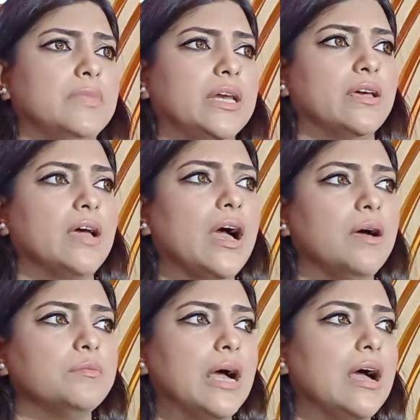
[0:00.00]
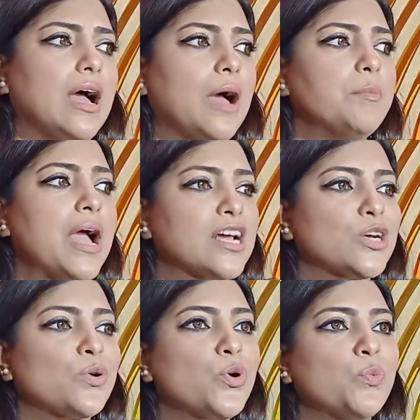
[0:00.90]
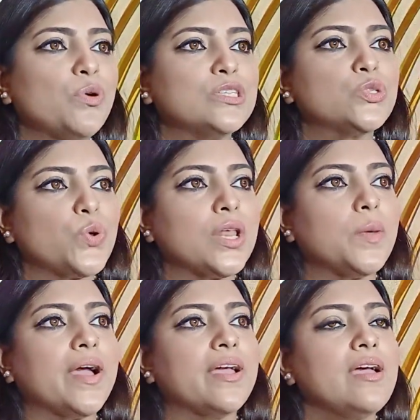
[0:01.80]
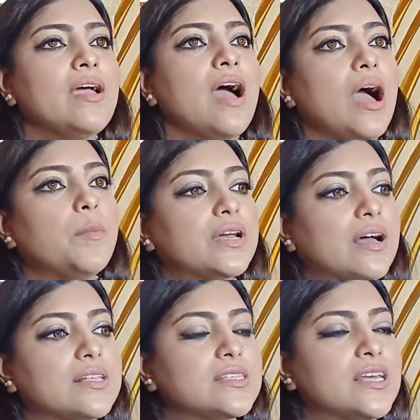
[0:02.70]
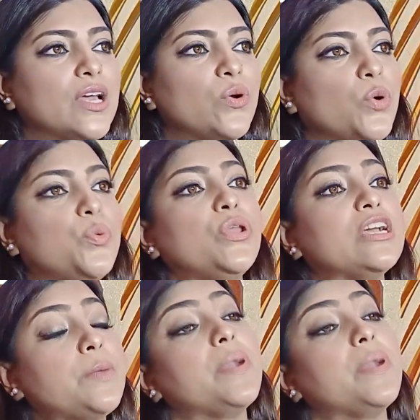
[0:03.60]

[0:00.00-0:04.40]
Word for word: মানে আমি আশা করব যে সোহেল ভাই আমার কাছ থেকে অভিনয়টা